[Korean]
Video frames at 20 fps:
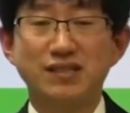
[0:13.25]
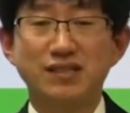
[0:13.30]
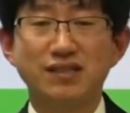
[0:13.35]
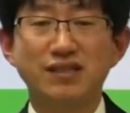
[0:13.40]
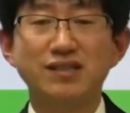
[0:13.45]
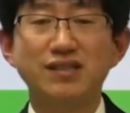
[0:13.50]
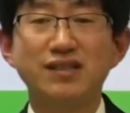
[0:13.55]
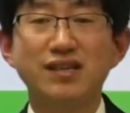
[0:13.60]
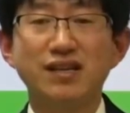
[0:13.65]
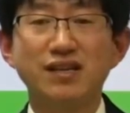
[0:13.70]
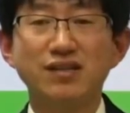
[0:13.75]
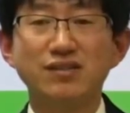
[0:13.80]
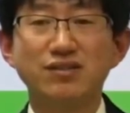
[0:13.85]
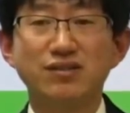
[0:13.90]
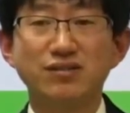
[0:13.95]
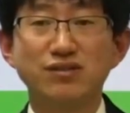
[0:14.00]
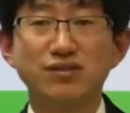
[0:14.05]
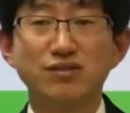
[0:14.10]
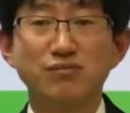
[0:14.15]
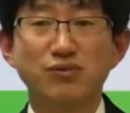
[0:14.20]

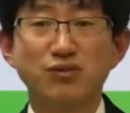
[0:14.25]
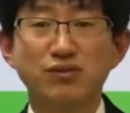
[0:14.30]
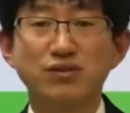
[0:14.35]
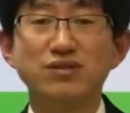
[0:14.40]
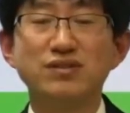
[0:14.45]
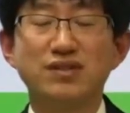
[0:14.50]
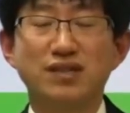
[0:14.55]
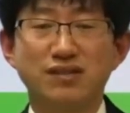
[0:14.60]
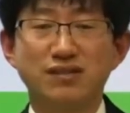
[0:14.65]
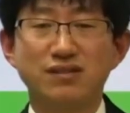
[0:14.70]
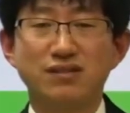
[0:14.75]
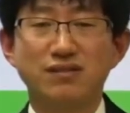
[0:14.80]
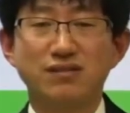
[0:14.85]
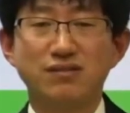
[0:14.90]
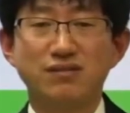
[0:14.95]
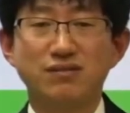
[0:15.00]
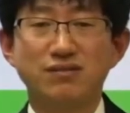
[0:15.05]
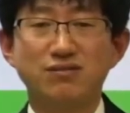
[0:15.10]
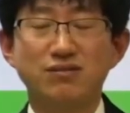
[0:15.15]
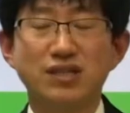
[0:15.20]
인텔리전트 모터 스타터,
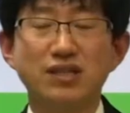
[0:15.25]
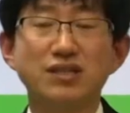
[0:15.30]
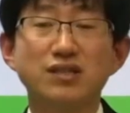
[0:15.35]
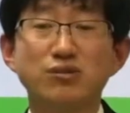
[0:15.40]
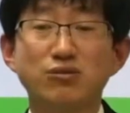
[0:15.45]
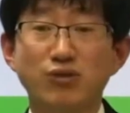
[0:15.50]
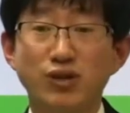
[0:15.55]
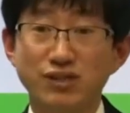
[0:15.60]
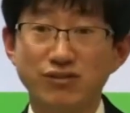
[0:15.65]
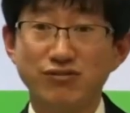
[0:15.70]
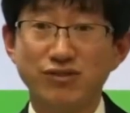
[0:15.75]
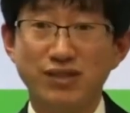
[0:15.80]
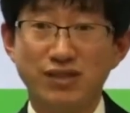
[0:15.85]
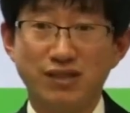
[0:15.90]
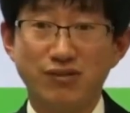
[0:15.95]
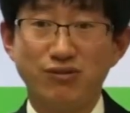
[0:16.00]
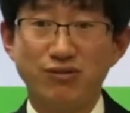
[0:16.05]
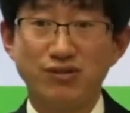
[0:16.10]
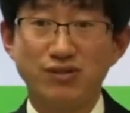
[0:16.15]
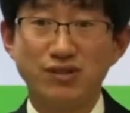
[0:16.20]
최근에 좀 화두가
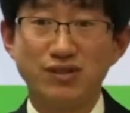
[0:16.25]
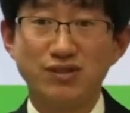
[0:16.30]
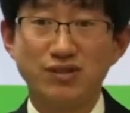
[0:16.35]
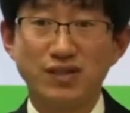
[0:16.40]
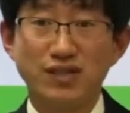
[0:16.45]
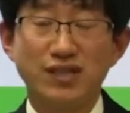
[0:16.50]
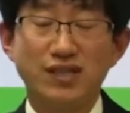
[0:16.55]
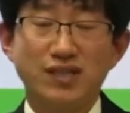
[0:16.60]
되고 있죠.